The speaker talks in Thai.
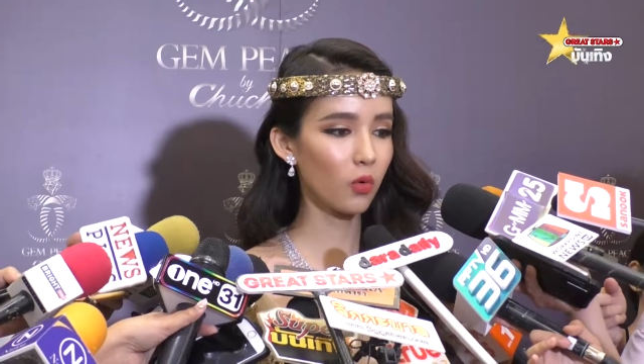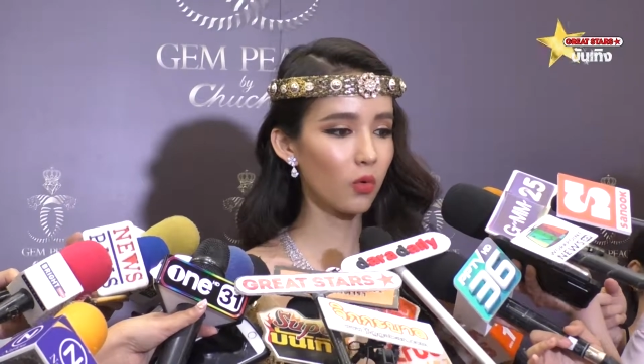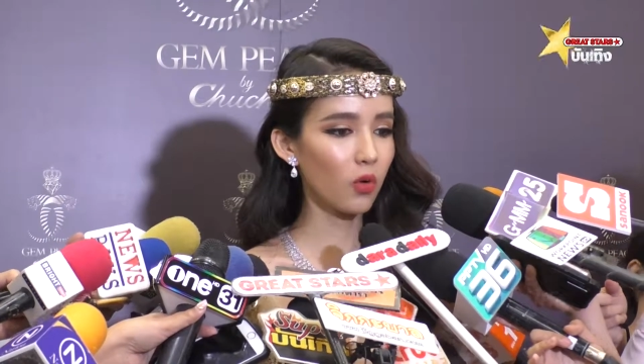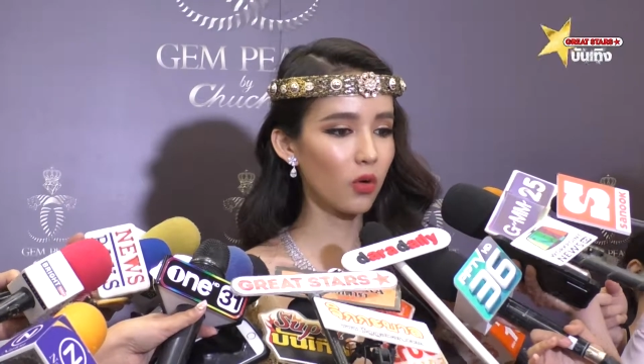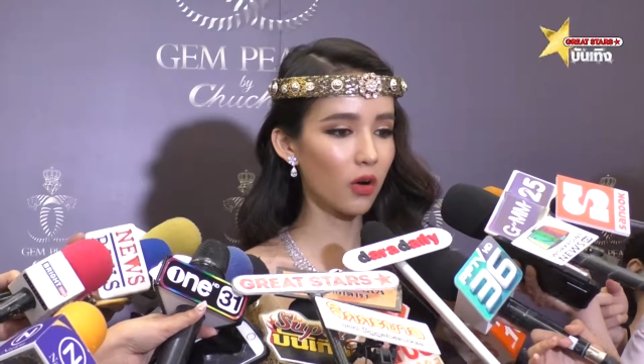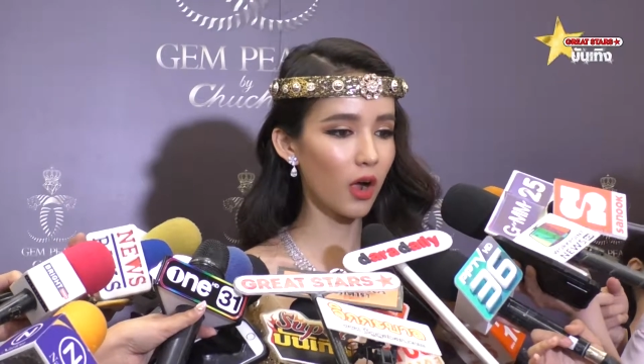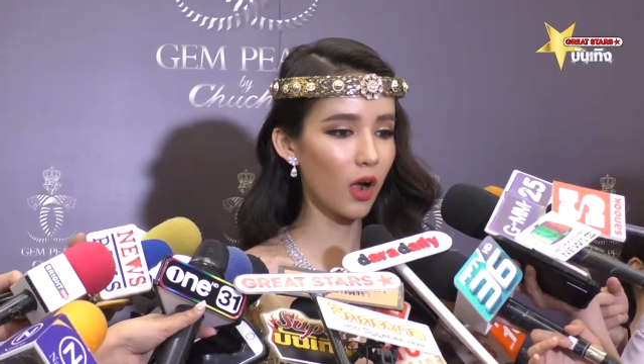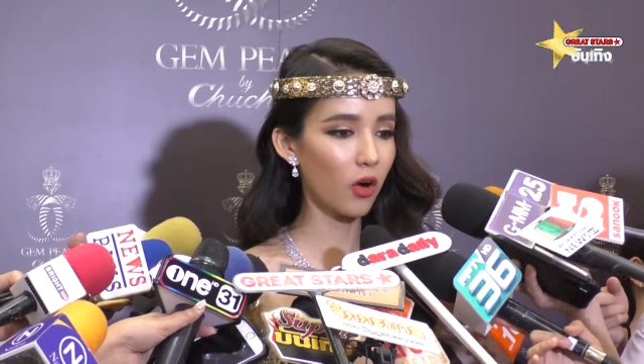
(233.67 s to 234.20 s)
กุ้ง
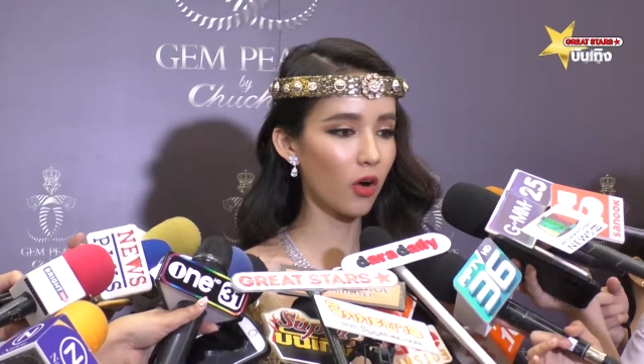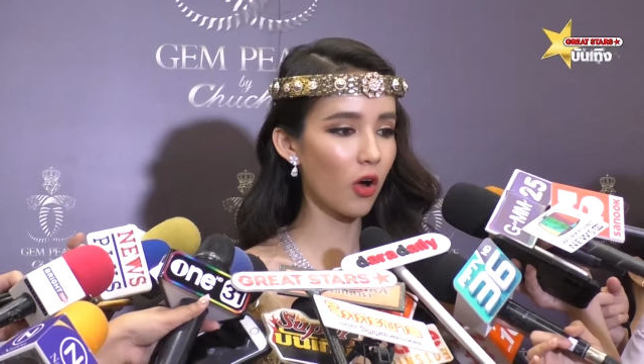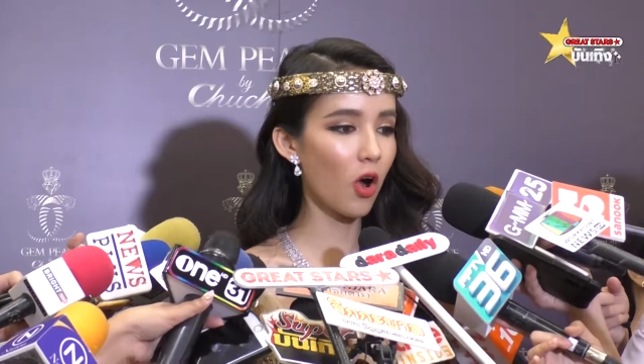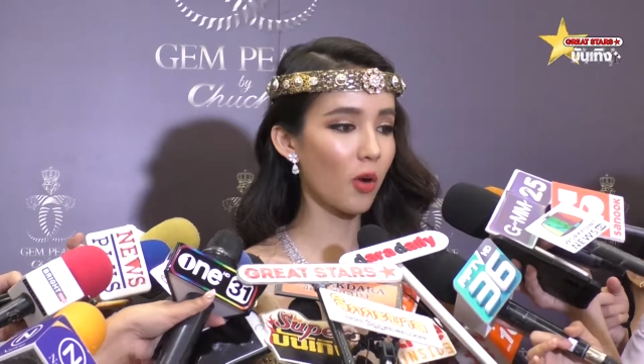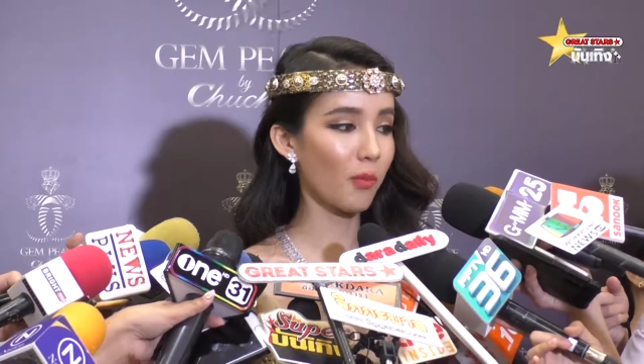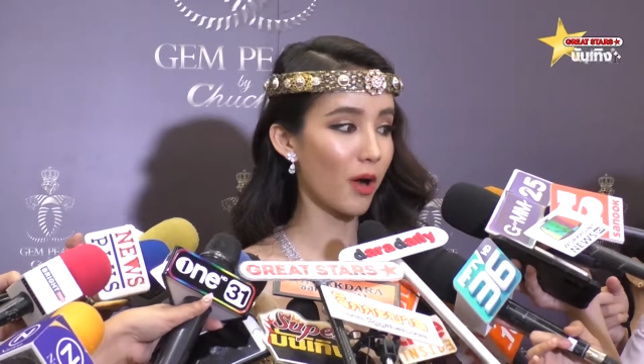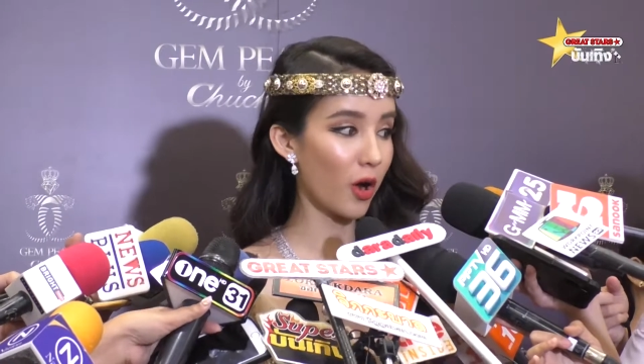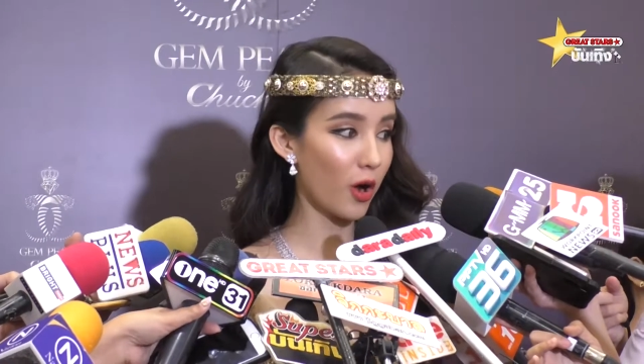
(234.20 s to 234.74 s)
เขาก็
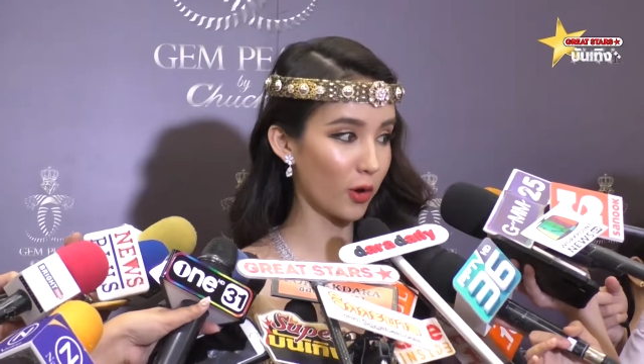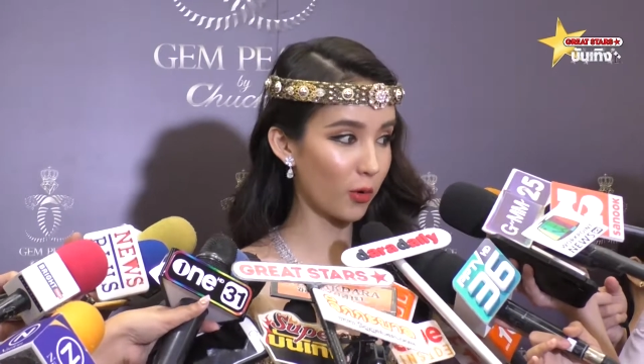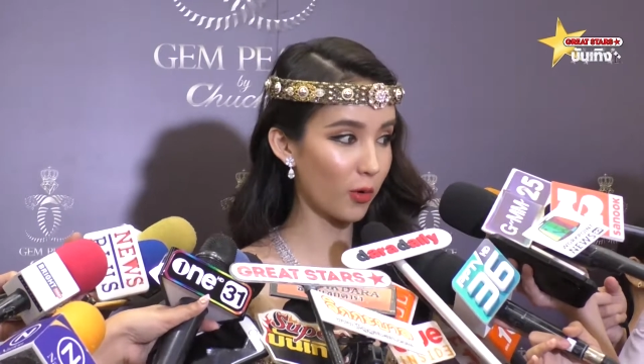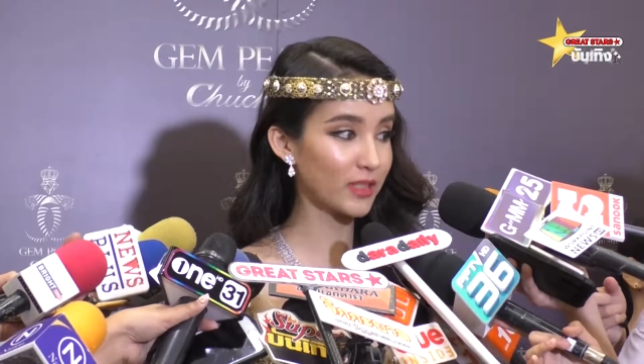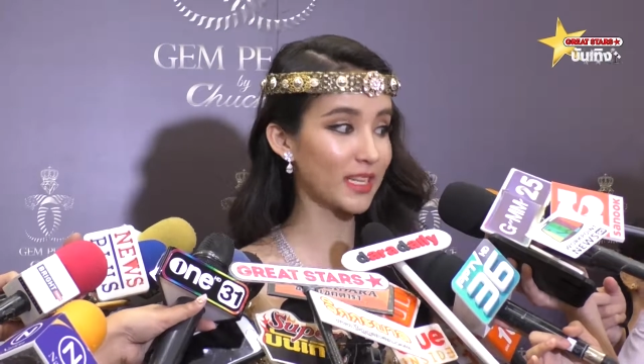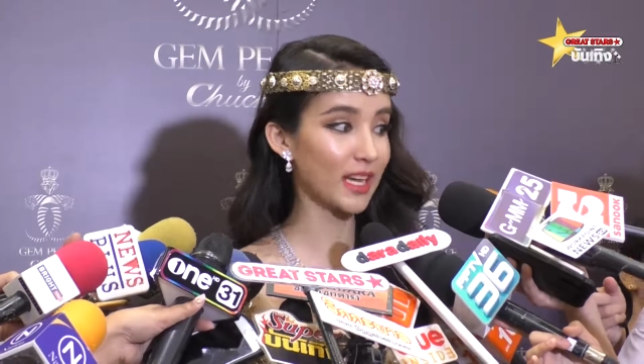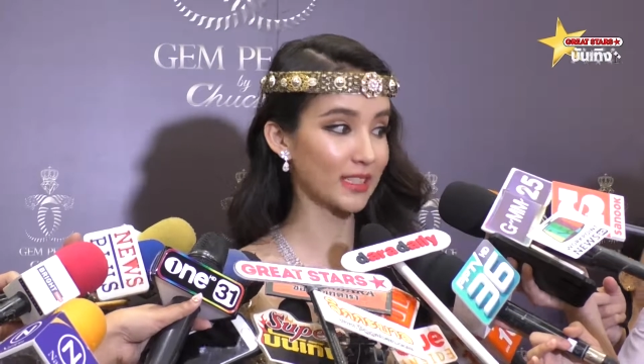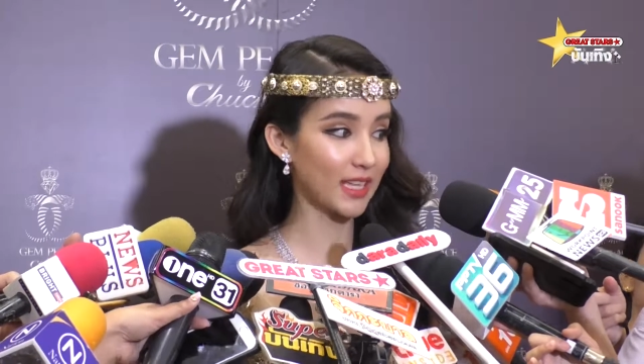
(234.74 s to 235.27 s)
ออกมาขอโท
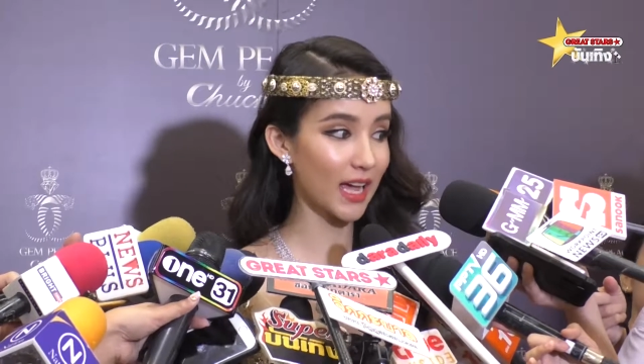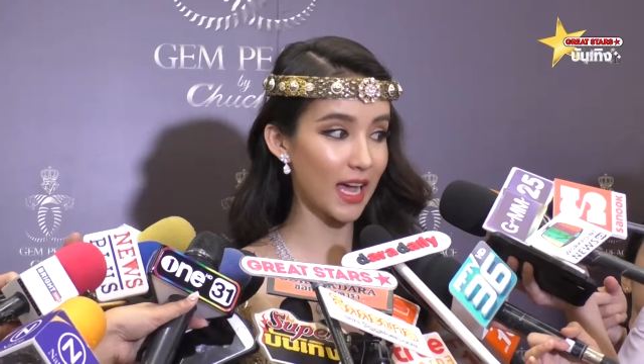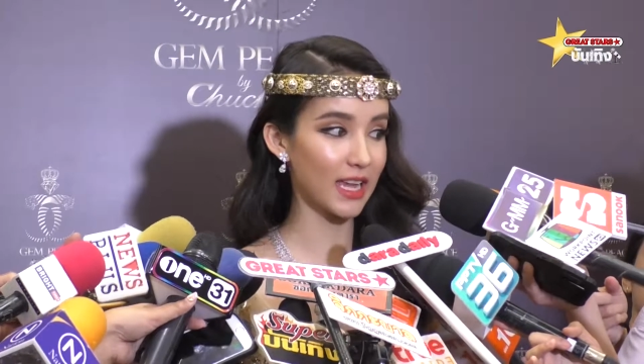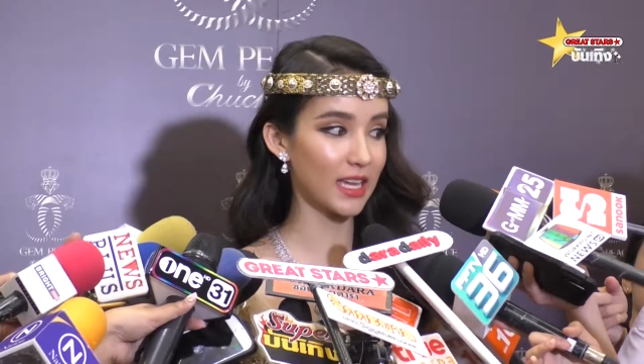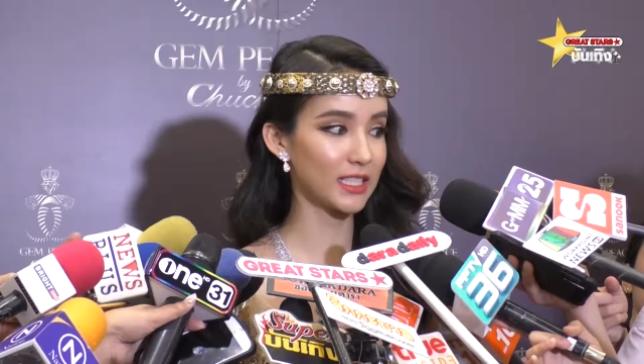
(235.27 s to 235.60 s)
ษจากใจ